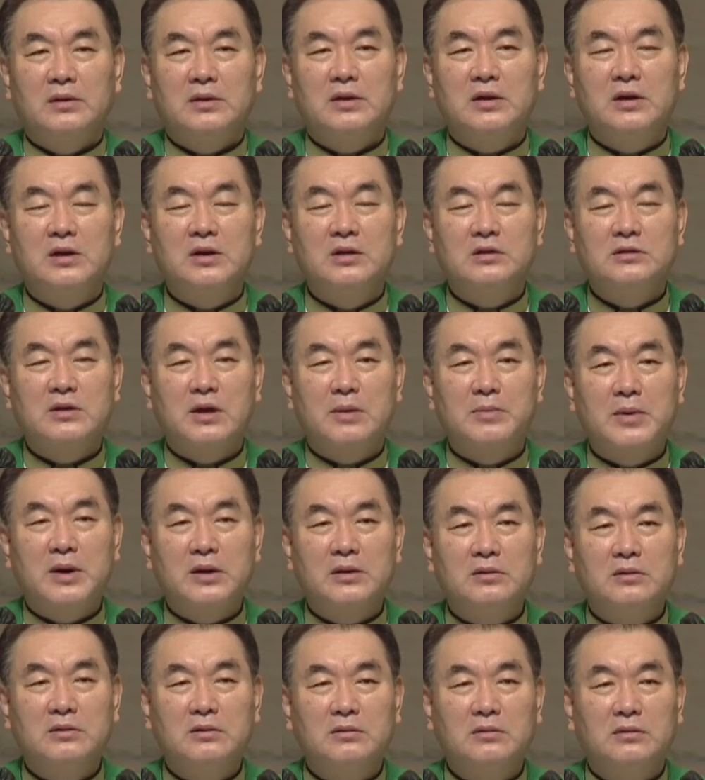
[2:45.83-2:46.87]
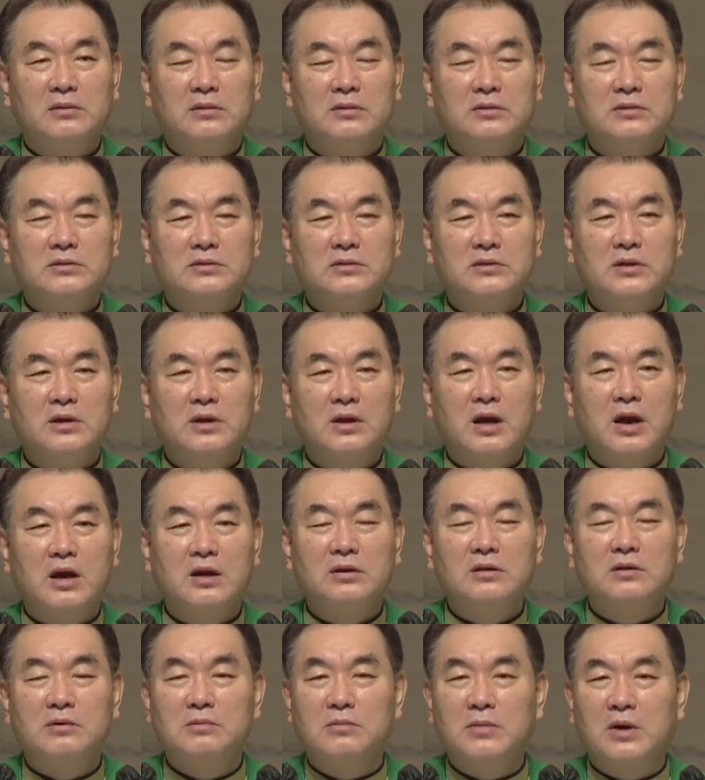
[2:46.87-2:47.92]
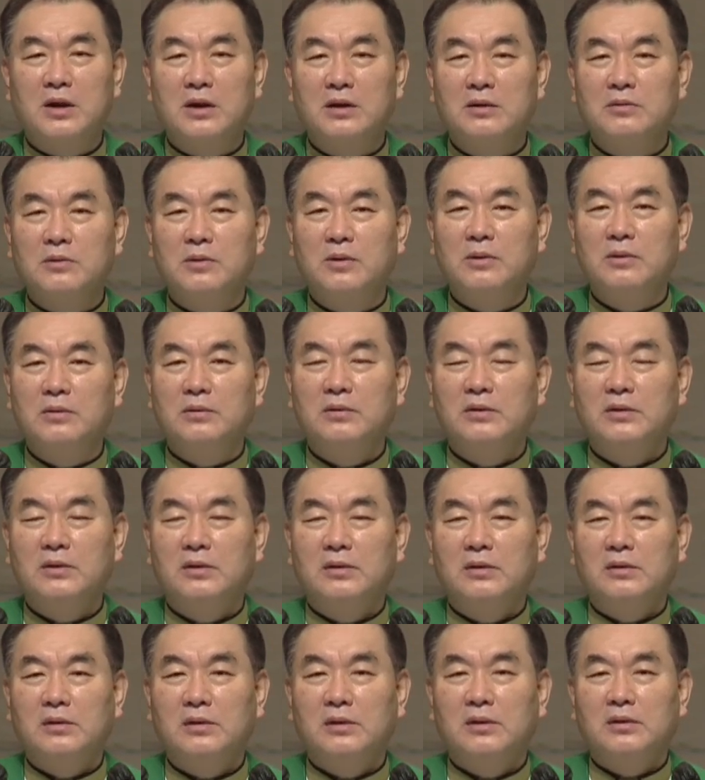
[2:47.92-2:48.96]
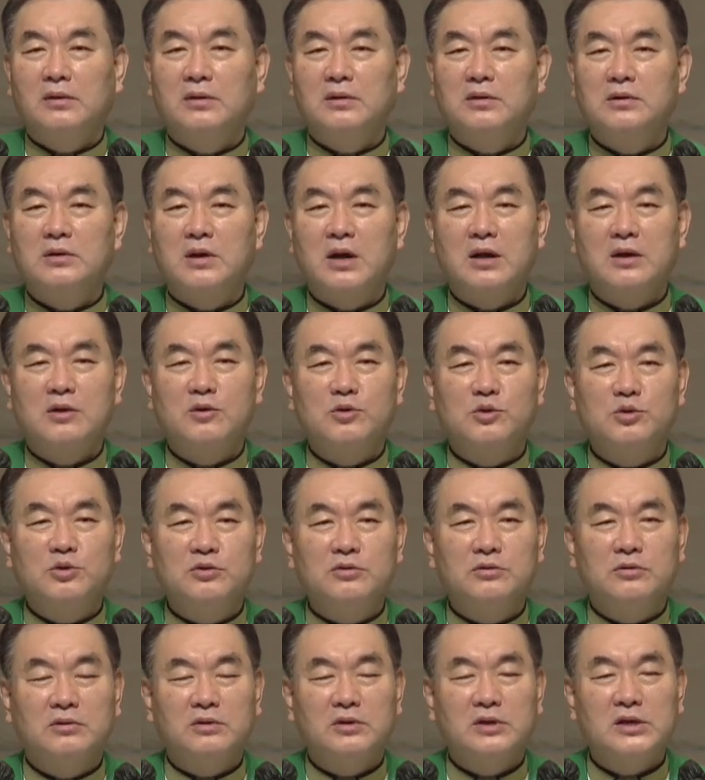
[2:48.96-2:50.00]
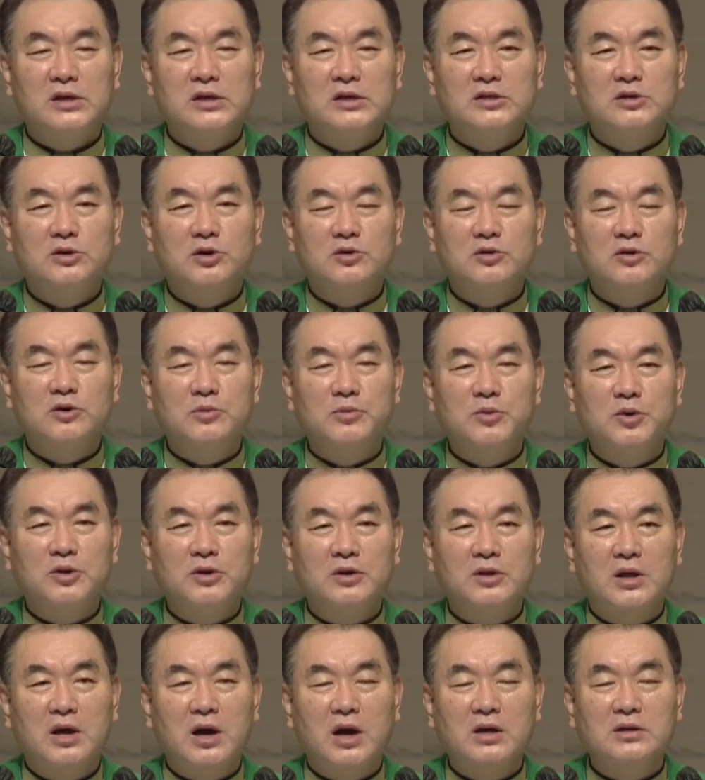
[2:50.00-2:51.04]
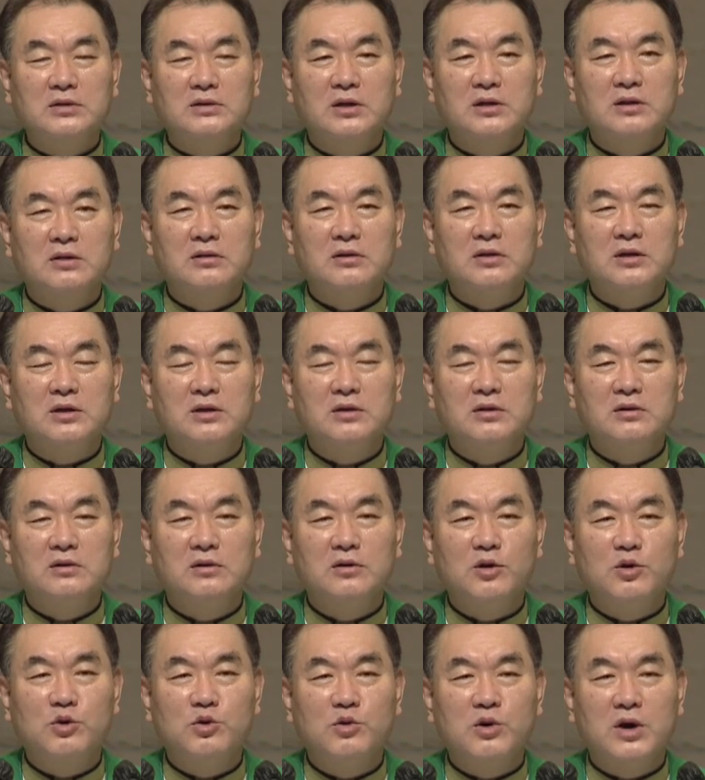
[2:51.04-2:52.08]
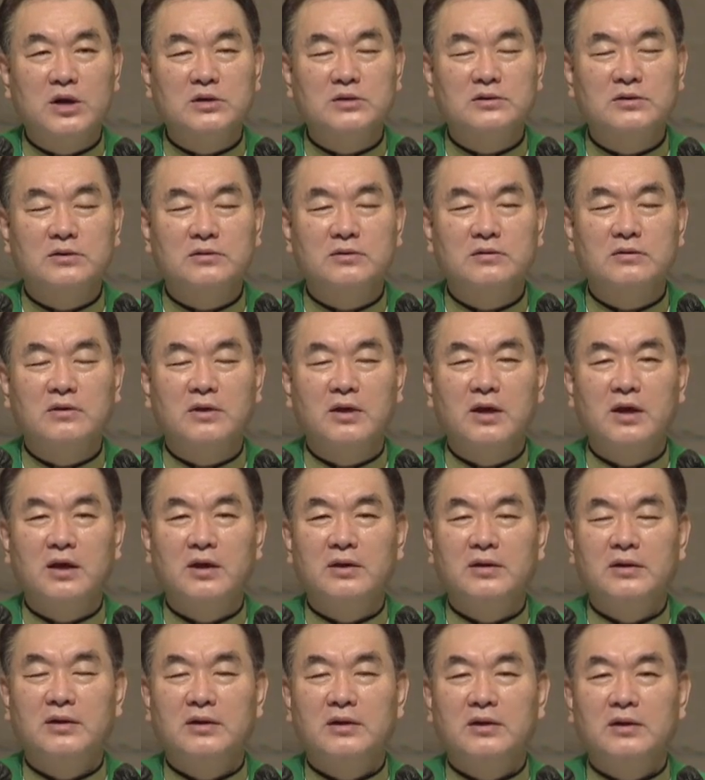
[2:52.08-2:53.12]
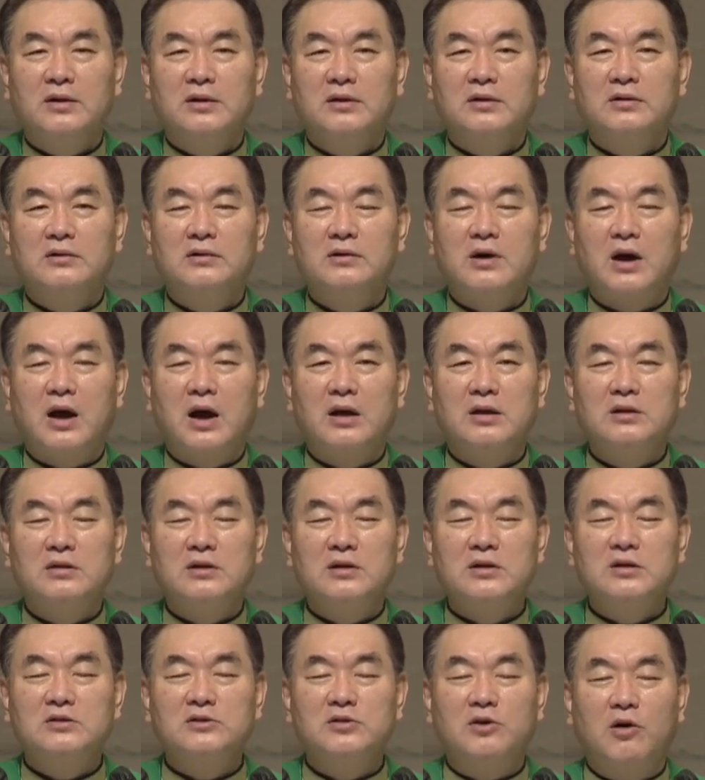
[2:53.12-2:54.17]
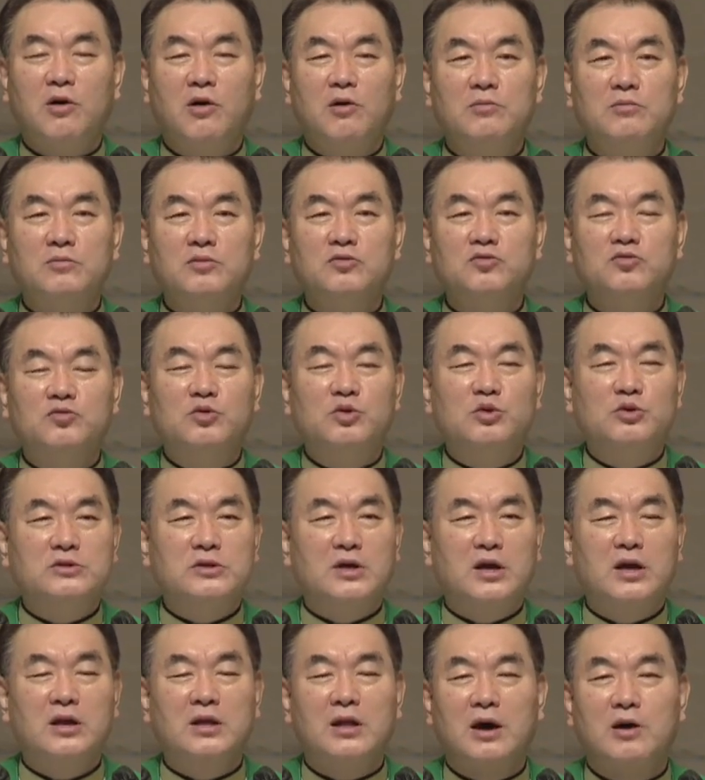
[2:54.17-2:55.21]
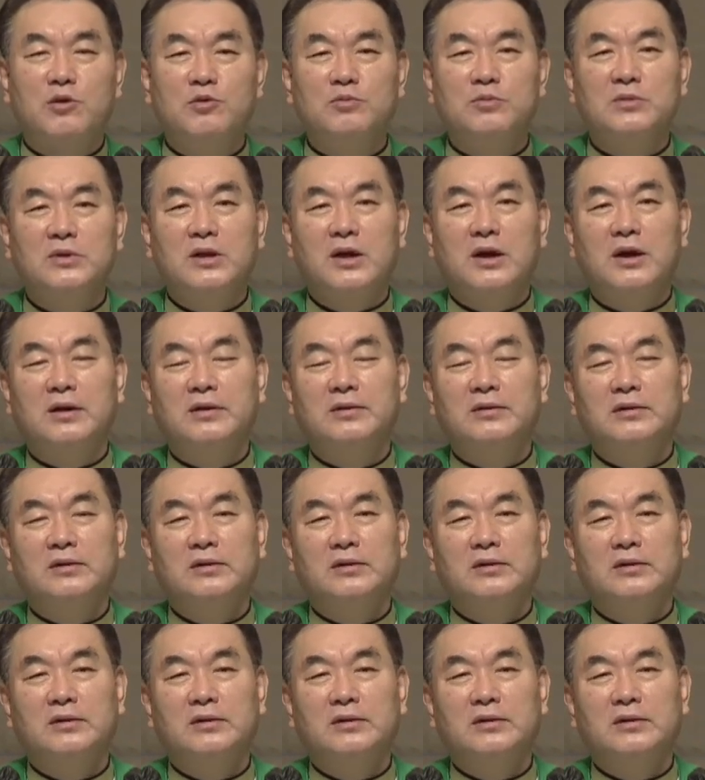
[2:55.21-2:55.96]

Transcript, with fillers: 1, 2, 3학년 3 학년만 해도 큰 학교는 2천여 명이나 학생들이 있는 경우가 있었는데 그 아이들이 전부 운동장에 나옵니다.